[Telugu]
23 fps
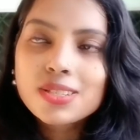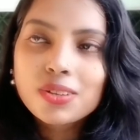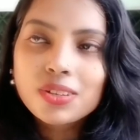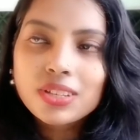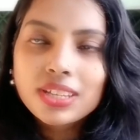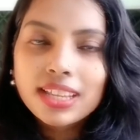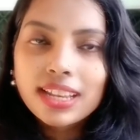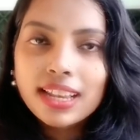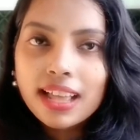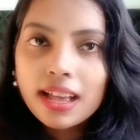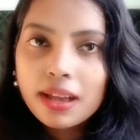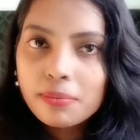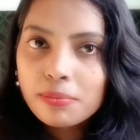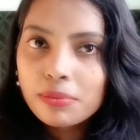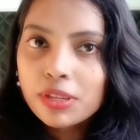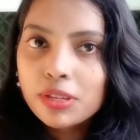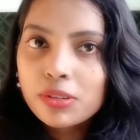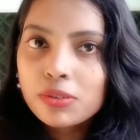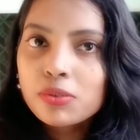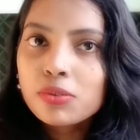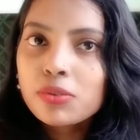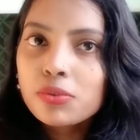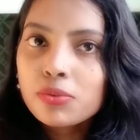సో ఇలా
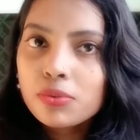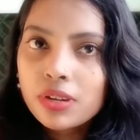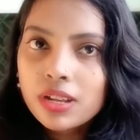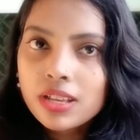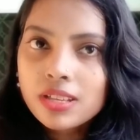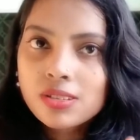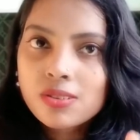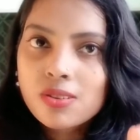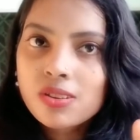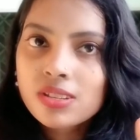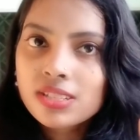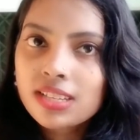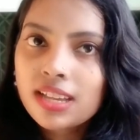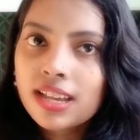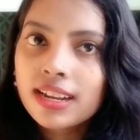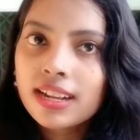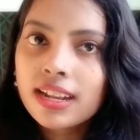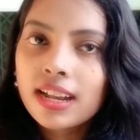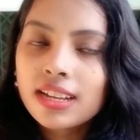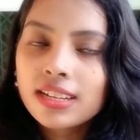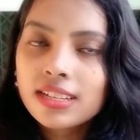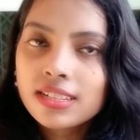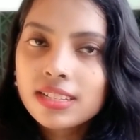మీరు టూ డేస్కి
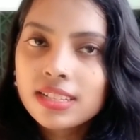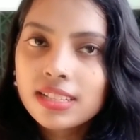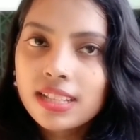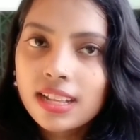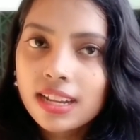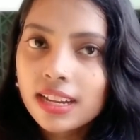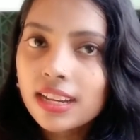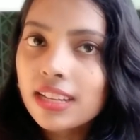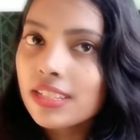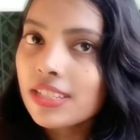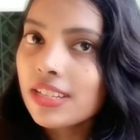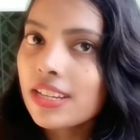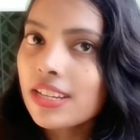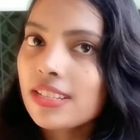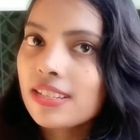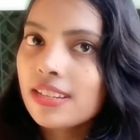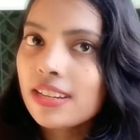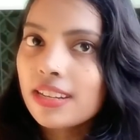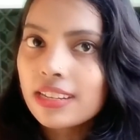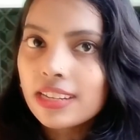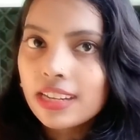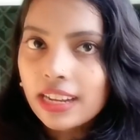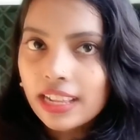ఒకసారి ఖచ్చితంగా
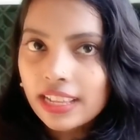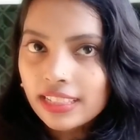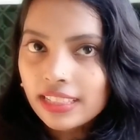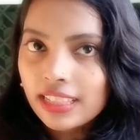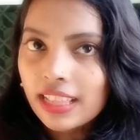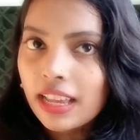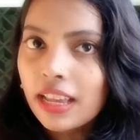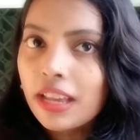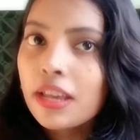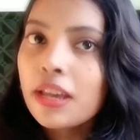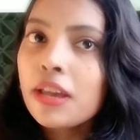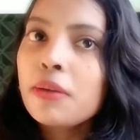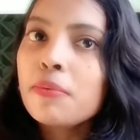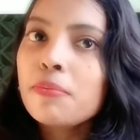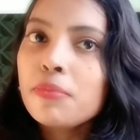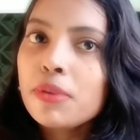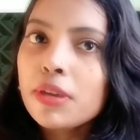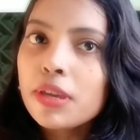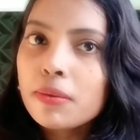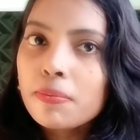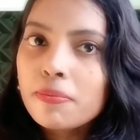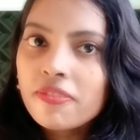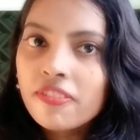చేసినట్లయితే
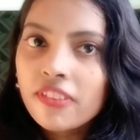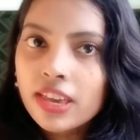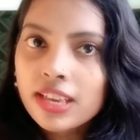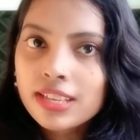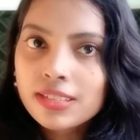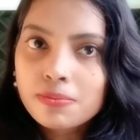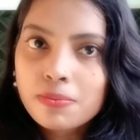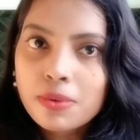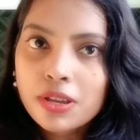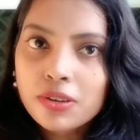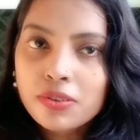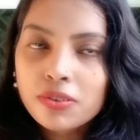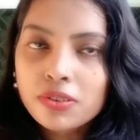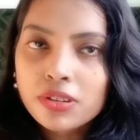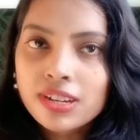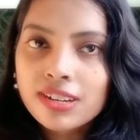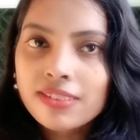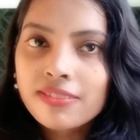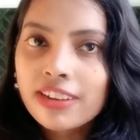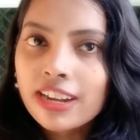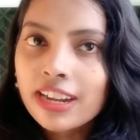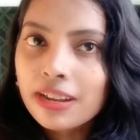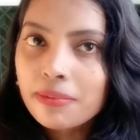మీ ఫేస్ పైన
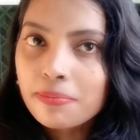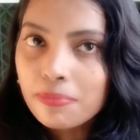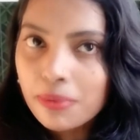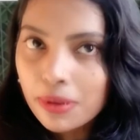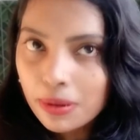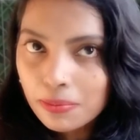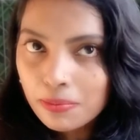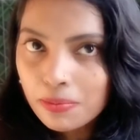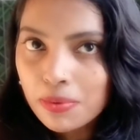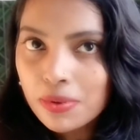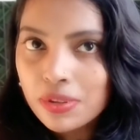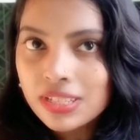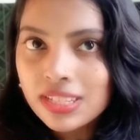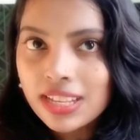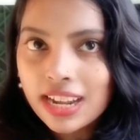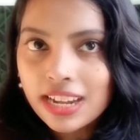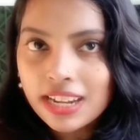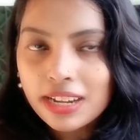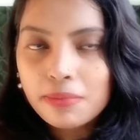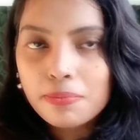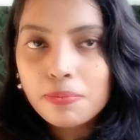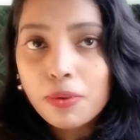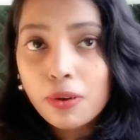ఉన్నటువంటి పింపుల్స్
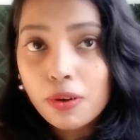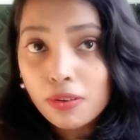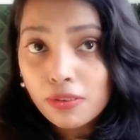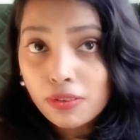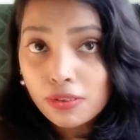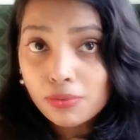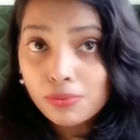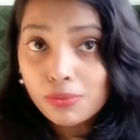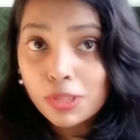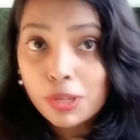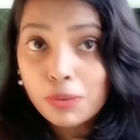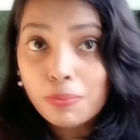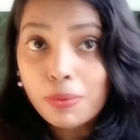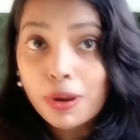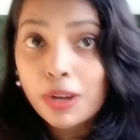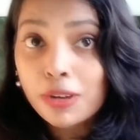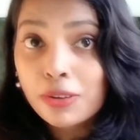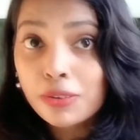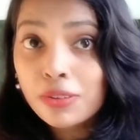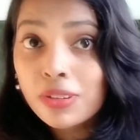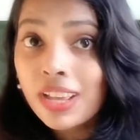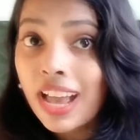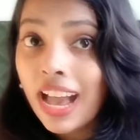అన్నీ పోవడంతో
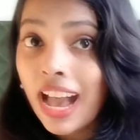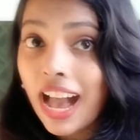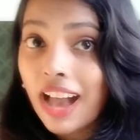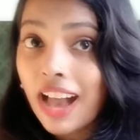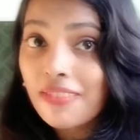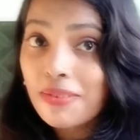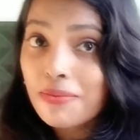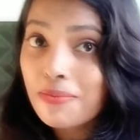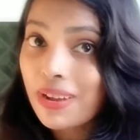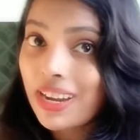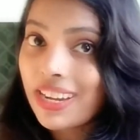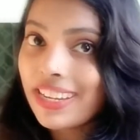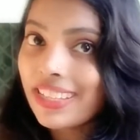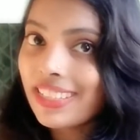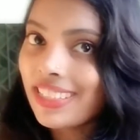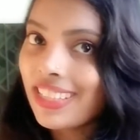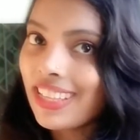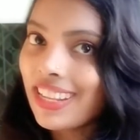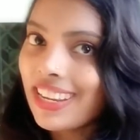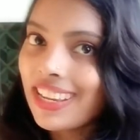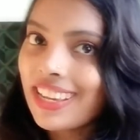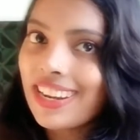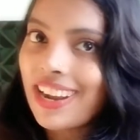పాటు అవి మళ్ళీ
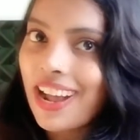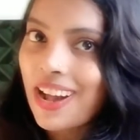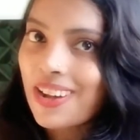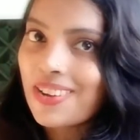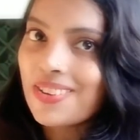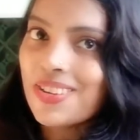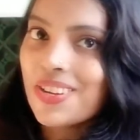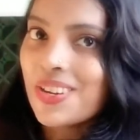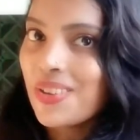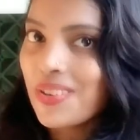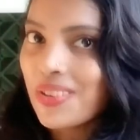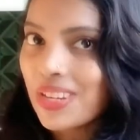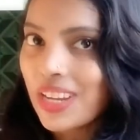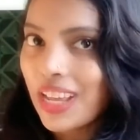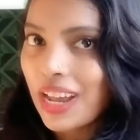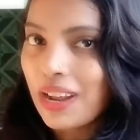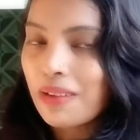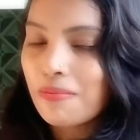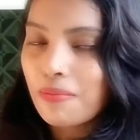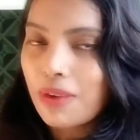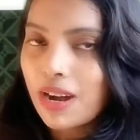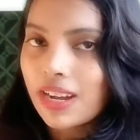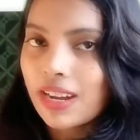తిరిగి రాకుండా
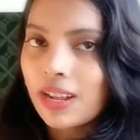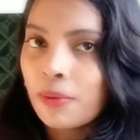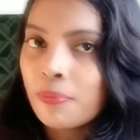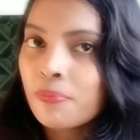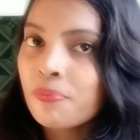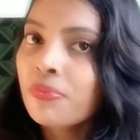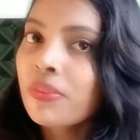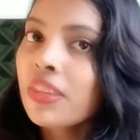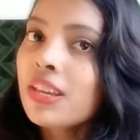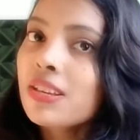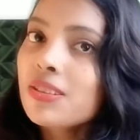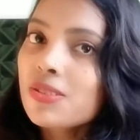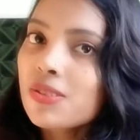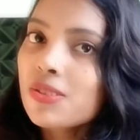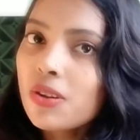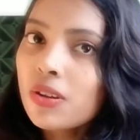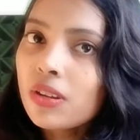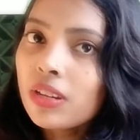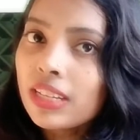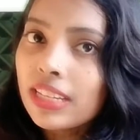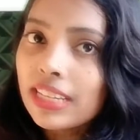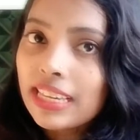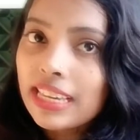ఉంటాయన్నమాట సో
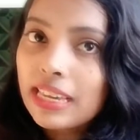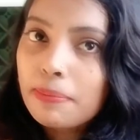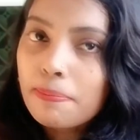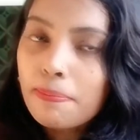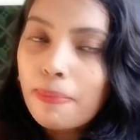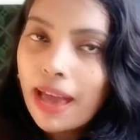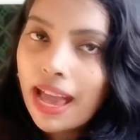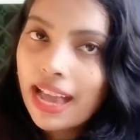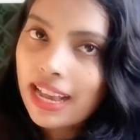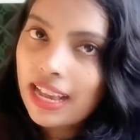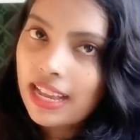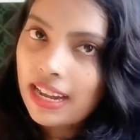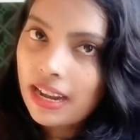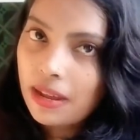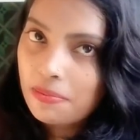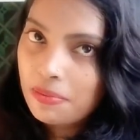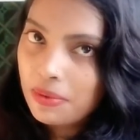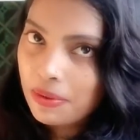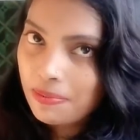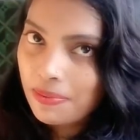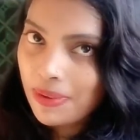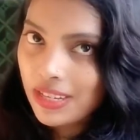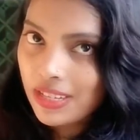ఈ ప్యాక్ ఎలా
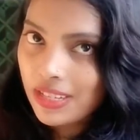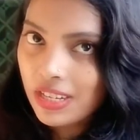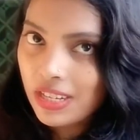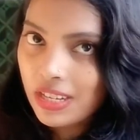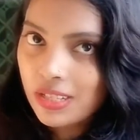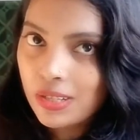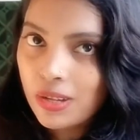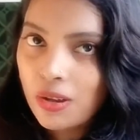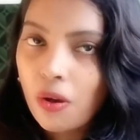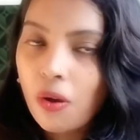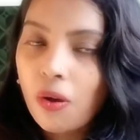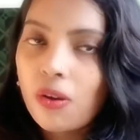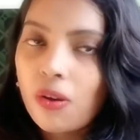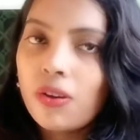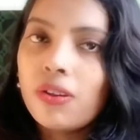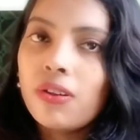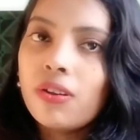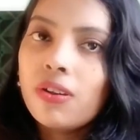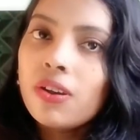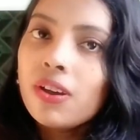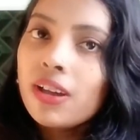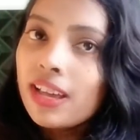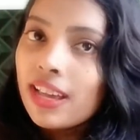ప్రిపేర్
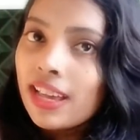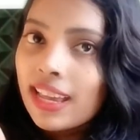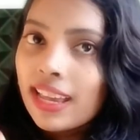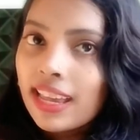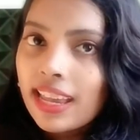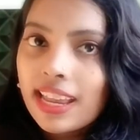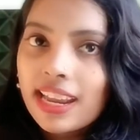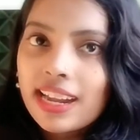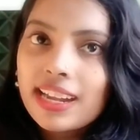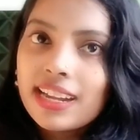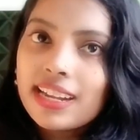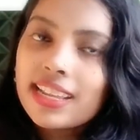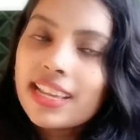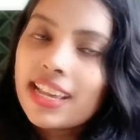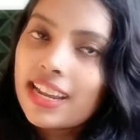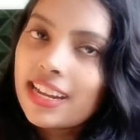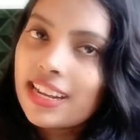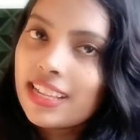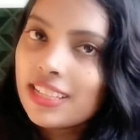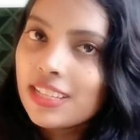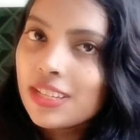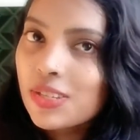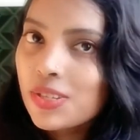చేసుకోవాలో ఏంటి
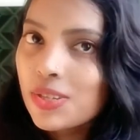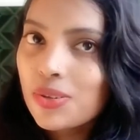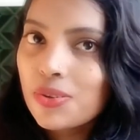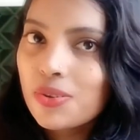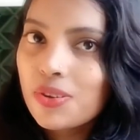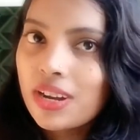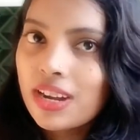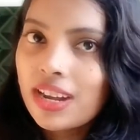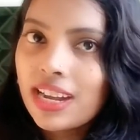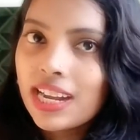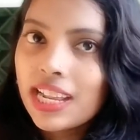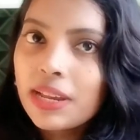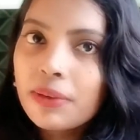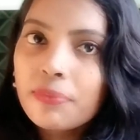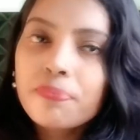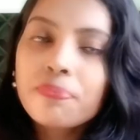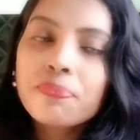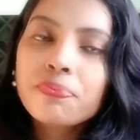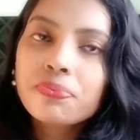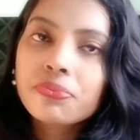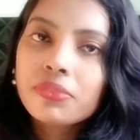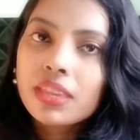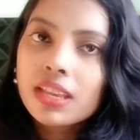అనేది చూడండి
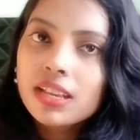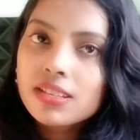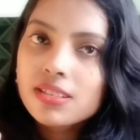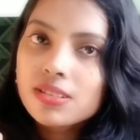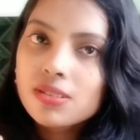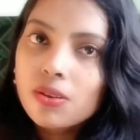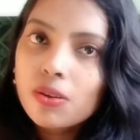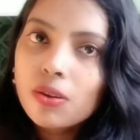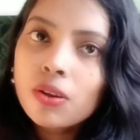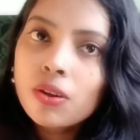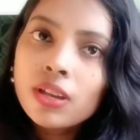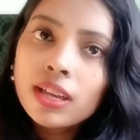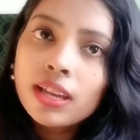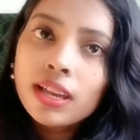సో